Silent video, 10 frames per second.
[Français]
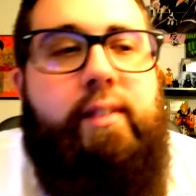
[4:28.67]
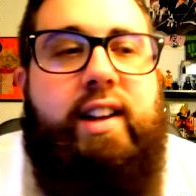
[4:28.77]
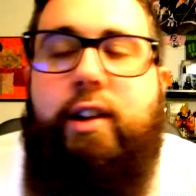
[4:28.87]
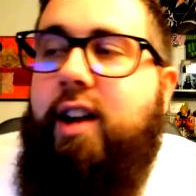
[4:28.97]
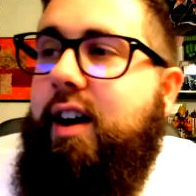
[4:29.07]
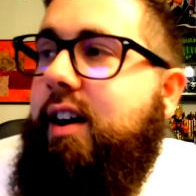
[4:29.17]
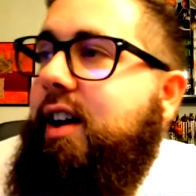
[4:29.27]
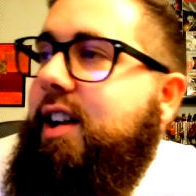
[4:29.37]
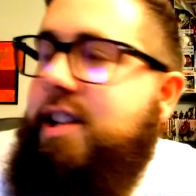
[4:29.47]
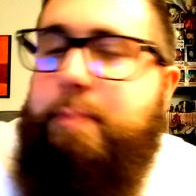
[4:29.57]
avec
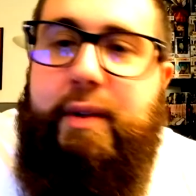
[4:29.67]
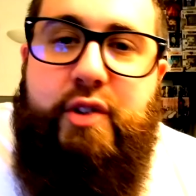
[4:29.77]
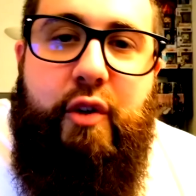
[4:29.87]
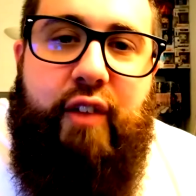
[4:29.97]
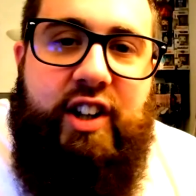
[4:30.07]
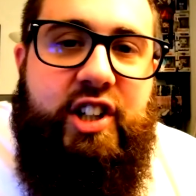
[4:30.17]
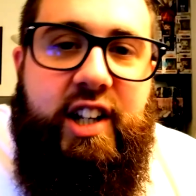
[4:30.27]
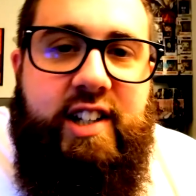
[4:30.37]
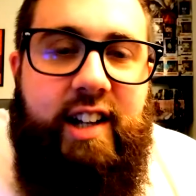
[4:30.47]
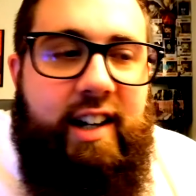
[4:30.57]
l'espèce de
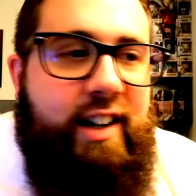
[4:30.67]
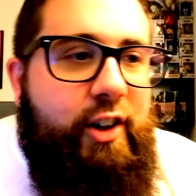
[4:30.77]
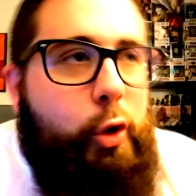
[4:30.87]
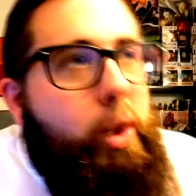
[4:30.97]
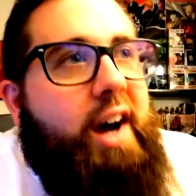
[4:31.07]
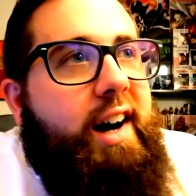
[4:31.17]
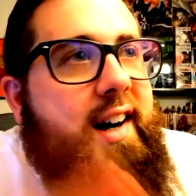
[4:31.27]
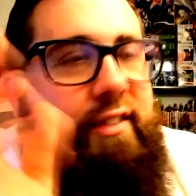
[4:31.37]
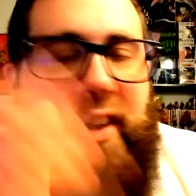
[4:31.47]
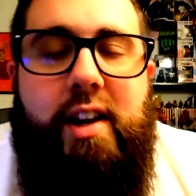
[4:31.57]
vachette là,
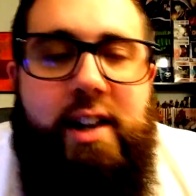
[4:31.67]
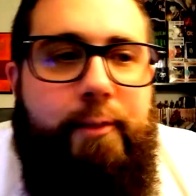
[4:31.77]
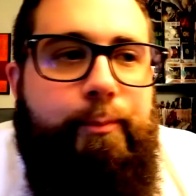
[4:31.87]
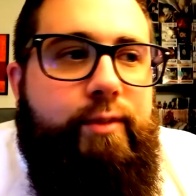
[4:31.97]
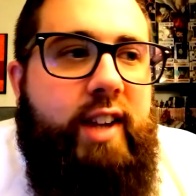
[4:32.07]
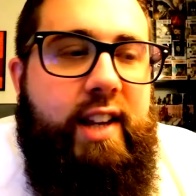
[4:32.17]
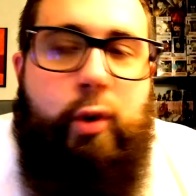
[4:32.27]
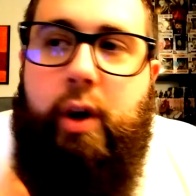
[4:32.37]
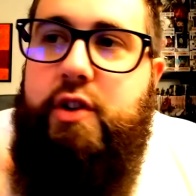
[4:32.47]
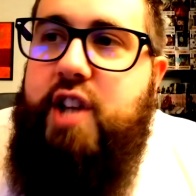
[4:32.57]
Lola, enfin ils
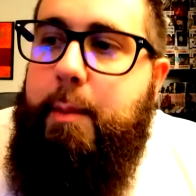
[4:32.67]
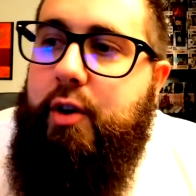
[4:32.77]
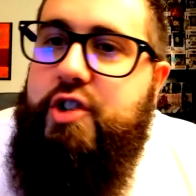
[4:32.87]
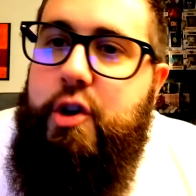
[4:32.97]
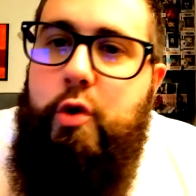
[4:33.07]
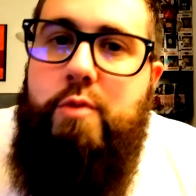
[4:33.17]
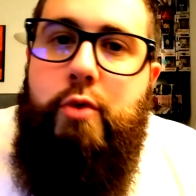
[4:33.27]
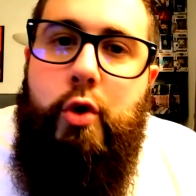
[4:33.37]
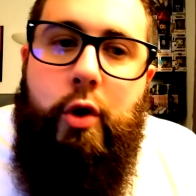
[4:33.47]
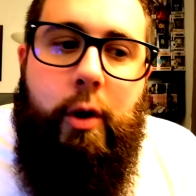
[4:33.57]
ont réussi à mélanger
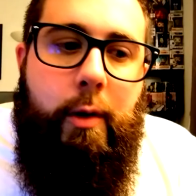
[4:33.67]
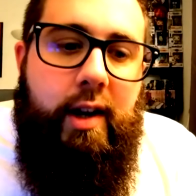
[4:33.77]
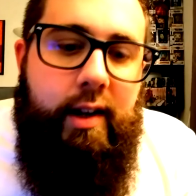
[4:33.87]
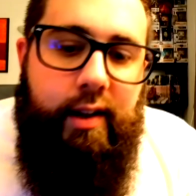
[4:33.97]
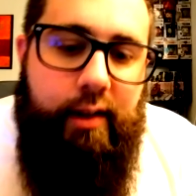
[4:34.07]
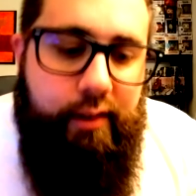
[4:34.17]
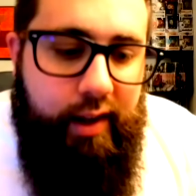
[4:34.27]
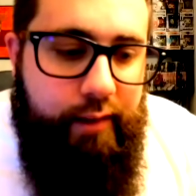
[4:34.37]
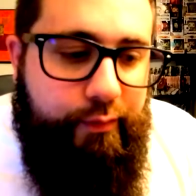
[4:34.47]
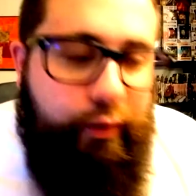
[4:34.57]
humour
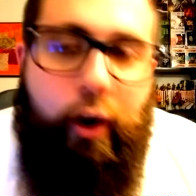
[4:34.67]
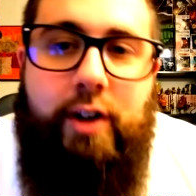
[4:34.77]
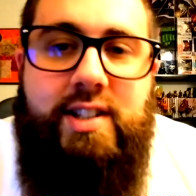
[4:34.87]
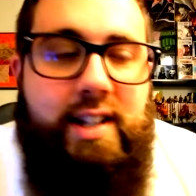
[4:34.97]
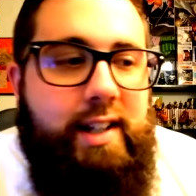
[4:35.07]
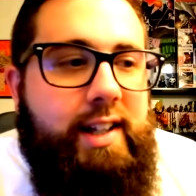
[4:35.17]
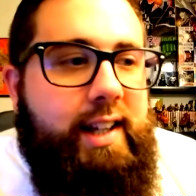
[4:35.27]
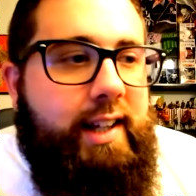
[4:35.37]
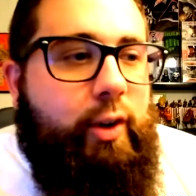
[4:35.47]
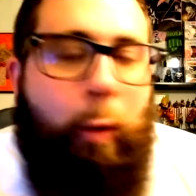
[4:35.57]
et, force et,
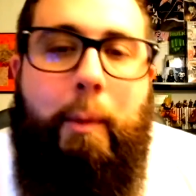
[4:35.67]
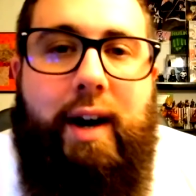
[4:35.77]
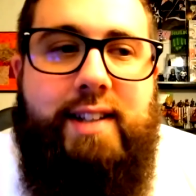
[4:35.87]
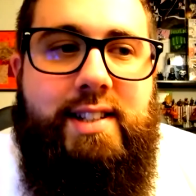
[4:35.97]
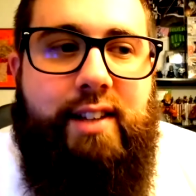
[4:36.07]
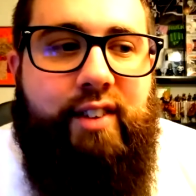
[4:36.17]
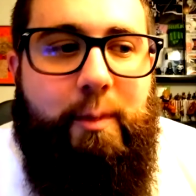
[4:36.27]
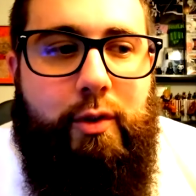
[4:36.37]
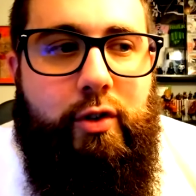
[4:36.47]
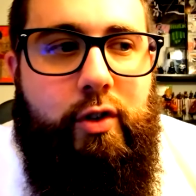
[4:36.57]
combat. C'était
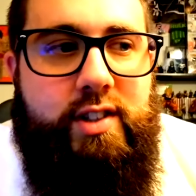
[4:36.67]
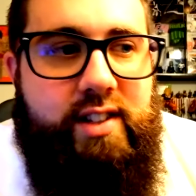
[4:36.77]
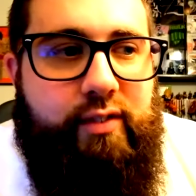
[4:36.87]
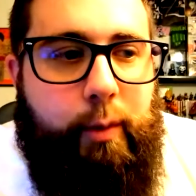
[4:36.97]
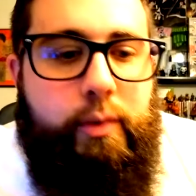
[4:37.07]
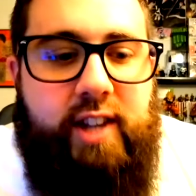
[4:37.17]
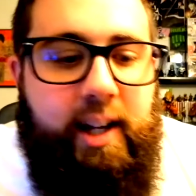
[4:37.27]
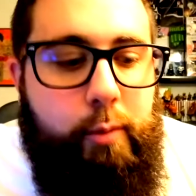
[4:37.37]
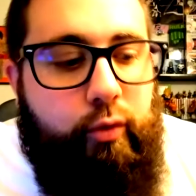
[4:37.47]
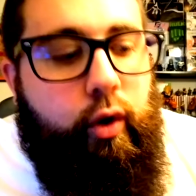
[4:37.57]
vraiment, vraiment
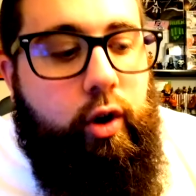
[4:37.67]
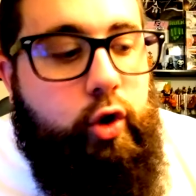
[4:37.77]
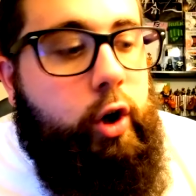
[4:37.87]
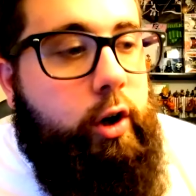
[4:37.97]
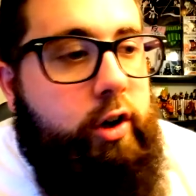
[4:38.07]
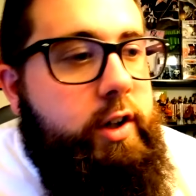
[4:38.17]
terrible. On voit encore